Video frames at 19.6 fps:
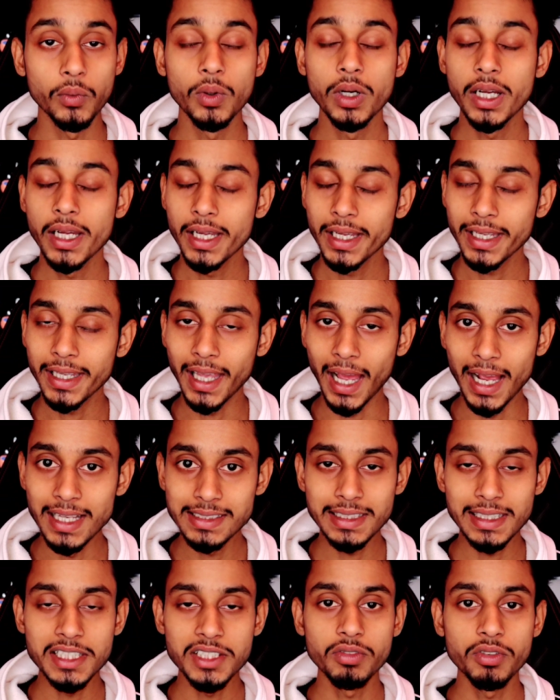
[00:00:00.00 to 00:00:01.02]
हो
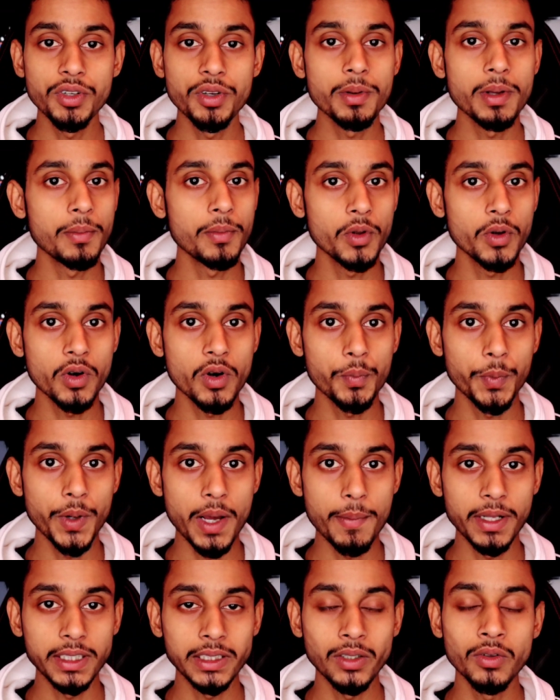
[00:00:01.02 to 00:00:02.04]
कैसे इस वीडियो में आप लोगों को
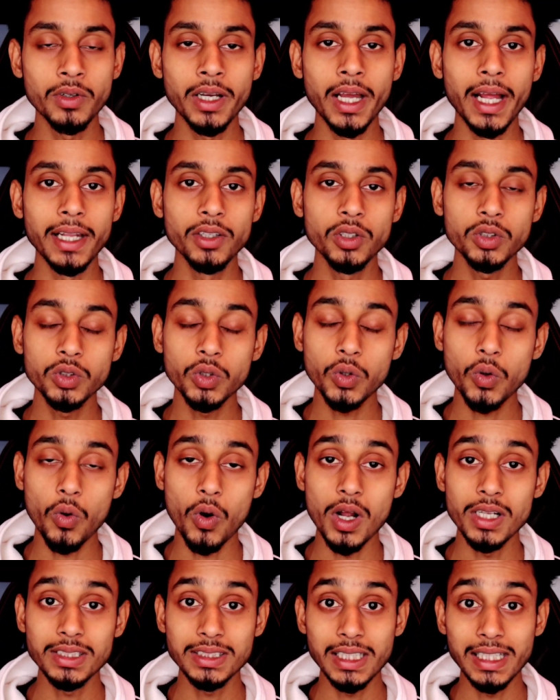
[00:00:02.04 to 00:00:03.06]
पूरा बताऊंगा दोस्तों
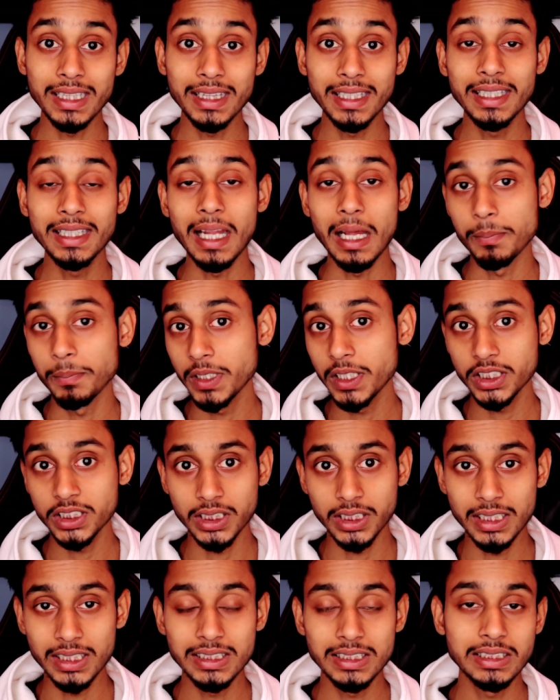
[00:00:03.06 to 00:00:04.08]
कौन सा तीन
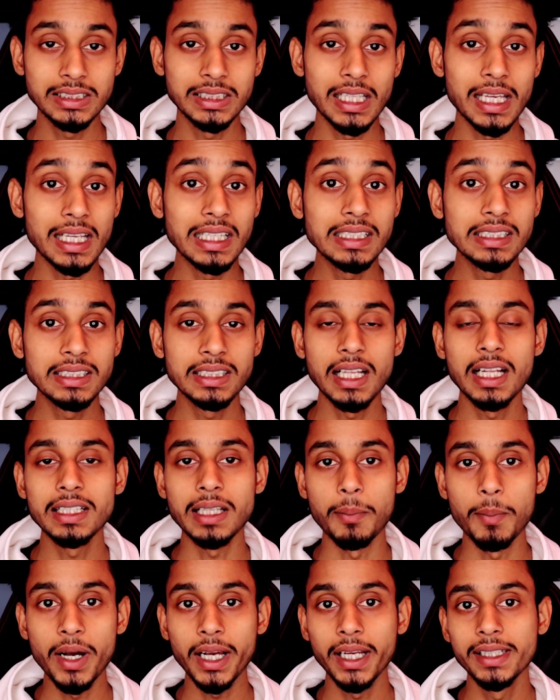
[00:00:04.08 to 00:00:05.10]
एप्लीकेशन है जिससे इतना
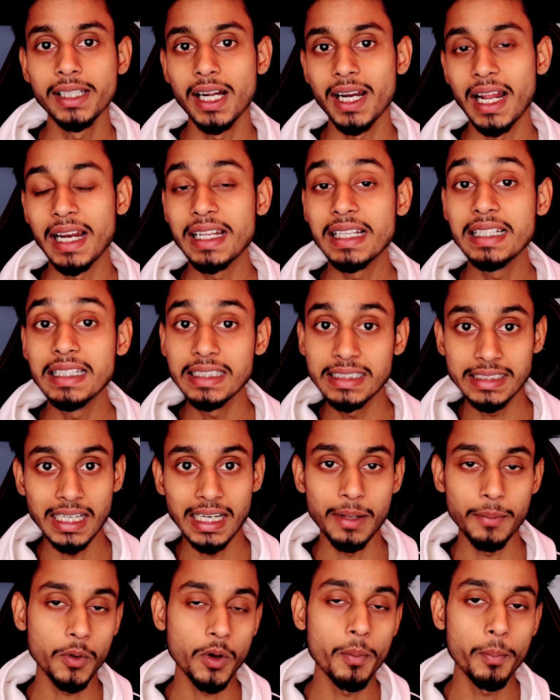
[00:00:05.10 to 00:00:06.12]
धमाकेदार एंड
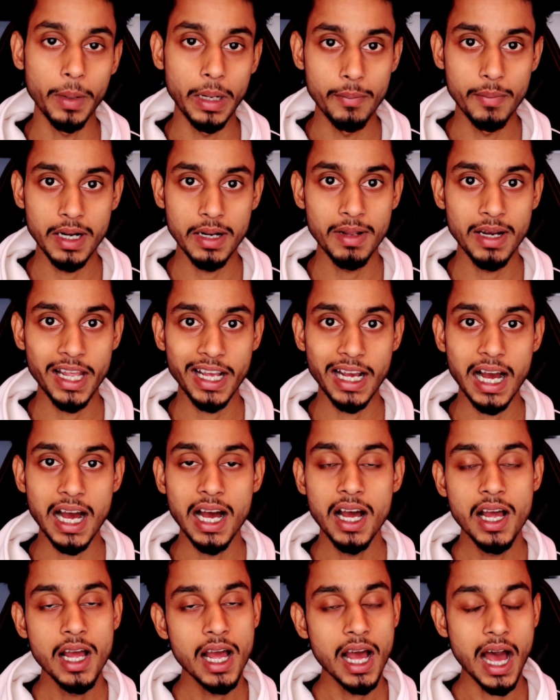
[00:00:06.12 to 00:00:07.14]
इंस्टेंट आपको पेमेंट
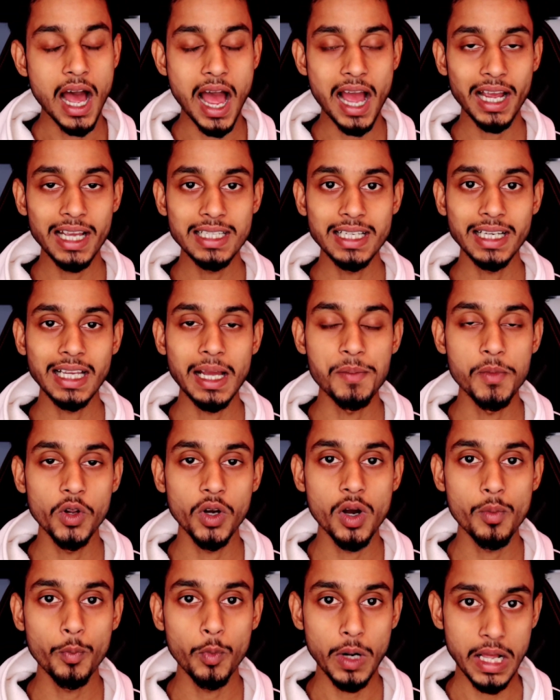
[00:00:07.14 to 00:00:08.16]
मिलेगा आगे जाके आप
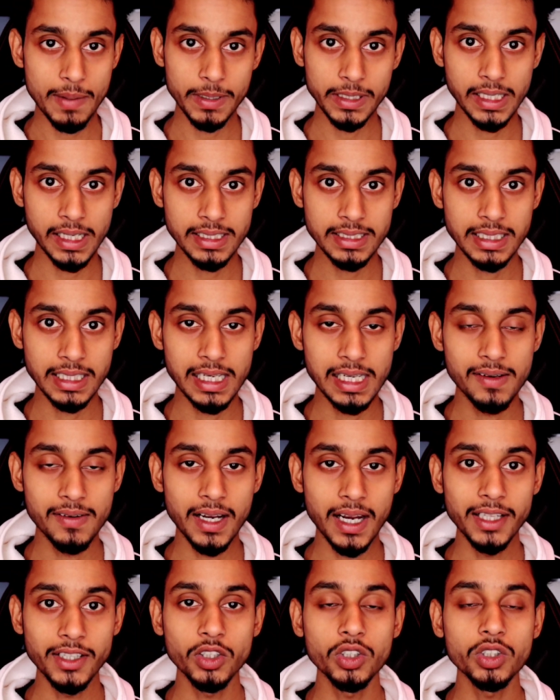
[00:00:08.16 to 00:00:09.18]
लोगों को पूरा पता चलने
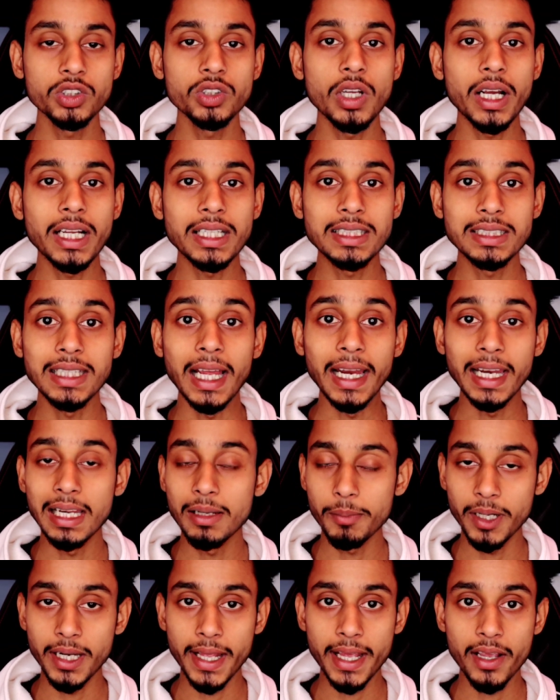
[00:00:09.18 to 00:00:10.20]
वाला है तो दोस्तों अगर
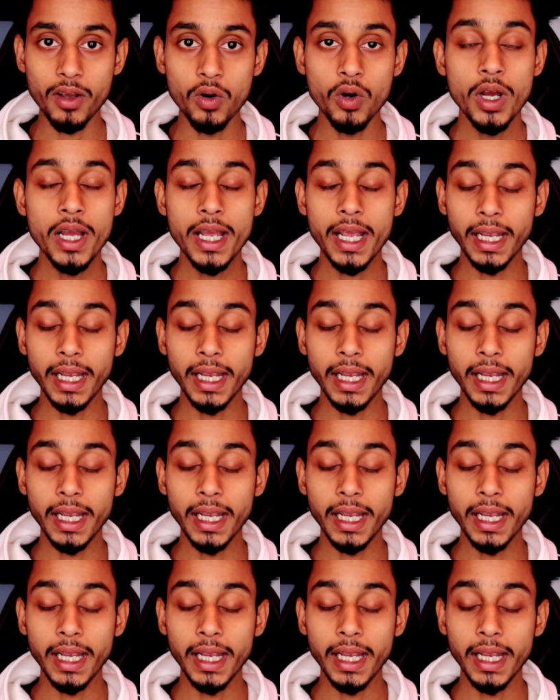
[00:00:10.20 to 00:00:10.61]
चैनल पे नहीं हो